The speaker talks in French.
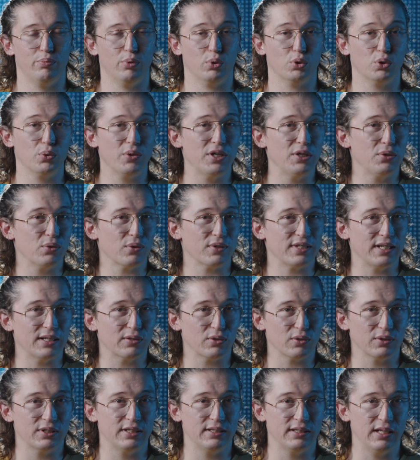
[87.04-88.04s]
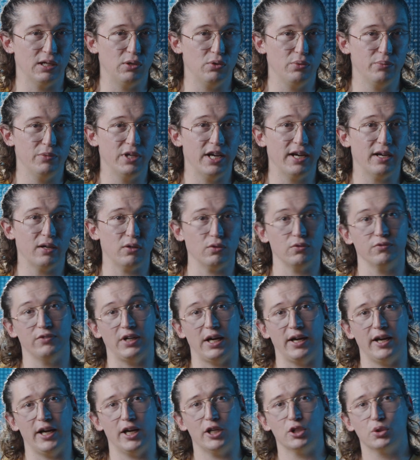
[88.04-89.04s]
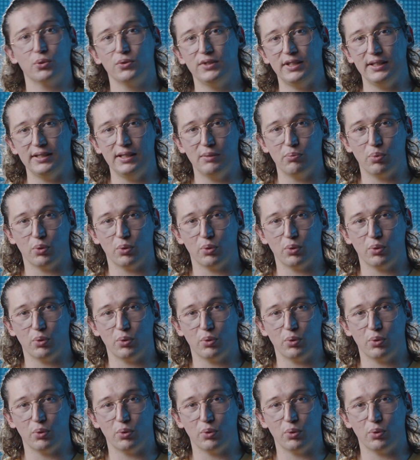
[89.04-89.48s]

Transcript: Pour jouer sur cette quantité de lumière, on va ajouter des